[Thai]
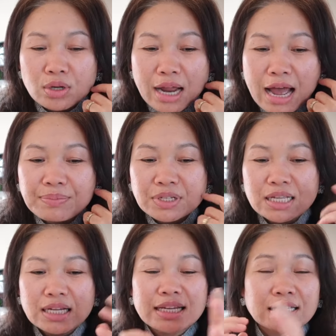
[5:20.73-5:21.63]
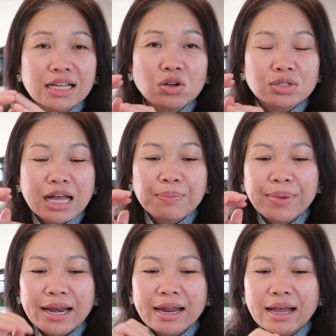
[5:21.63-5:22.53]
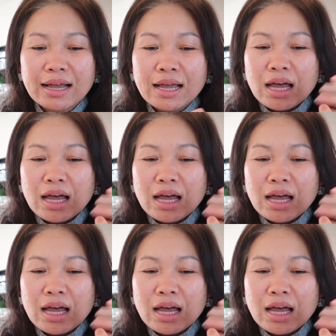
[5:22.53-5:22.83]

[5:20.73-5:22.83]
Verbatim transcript: 2.5%อย่างที่เราทราบไปนะคะ